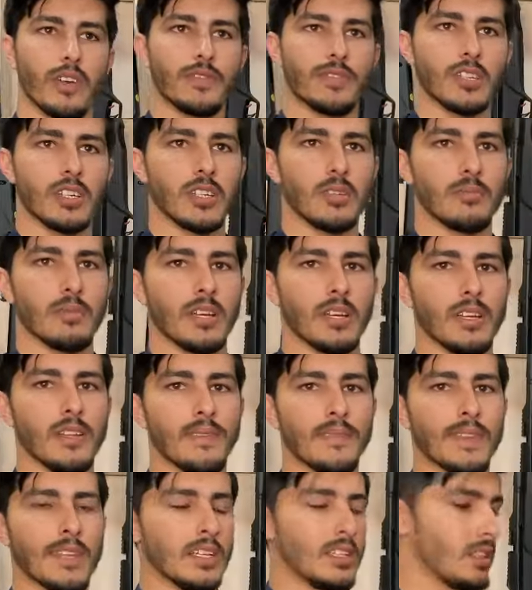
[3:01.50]
फाइव छरे में
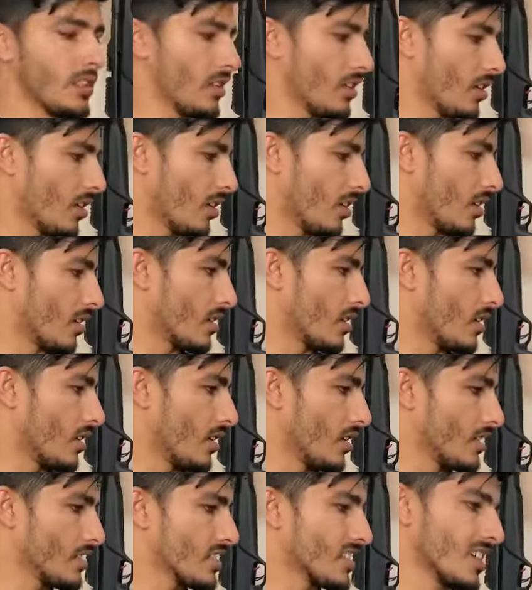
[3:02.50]
और
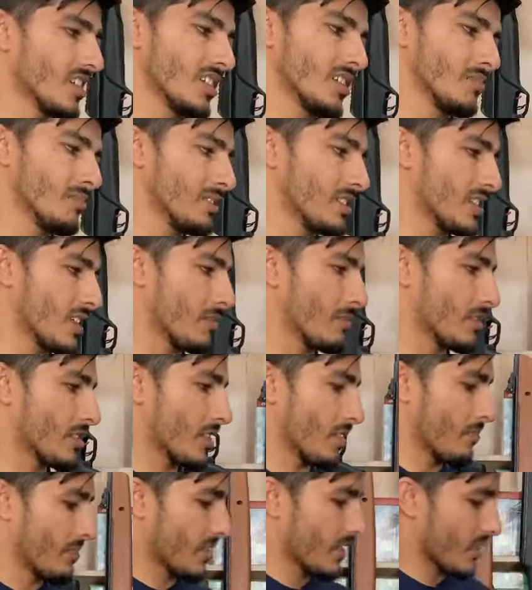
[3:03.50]
इसका रेट भी सेम है
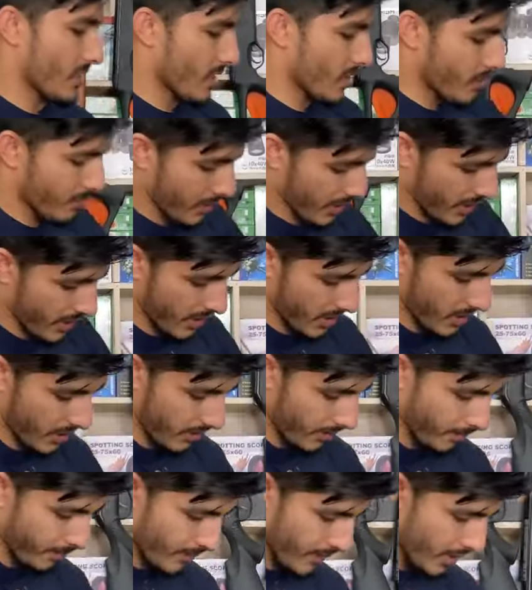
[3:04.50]
छब्बीस हज़ार रुपये रेट है